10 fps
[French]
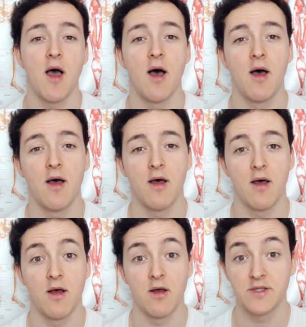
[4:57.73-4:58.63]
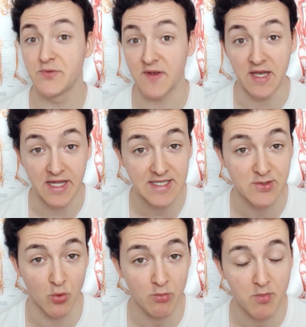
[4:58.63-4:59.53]
Euh, si vous avez des
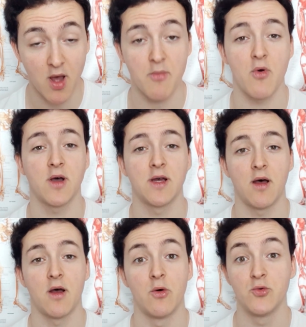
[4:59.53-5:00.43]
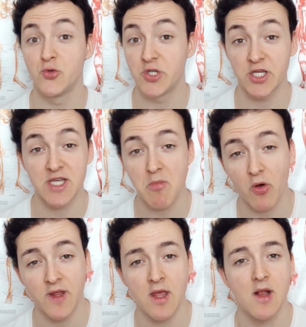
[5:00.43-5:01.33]
questions par rapport au sujet que j'ai
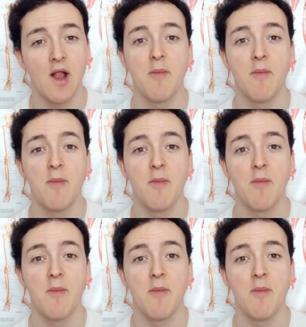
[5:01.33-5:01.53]
abordé,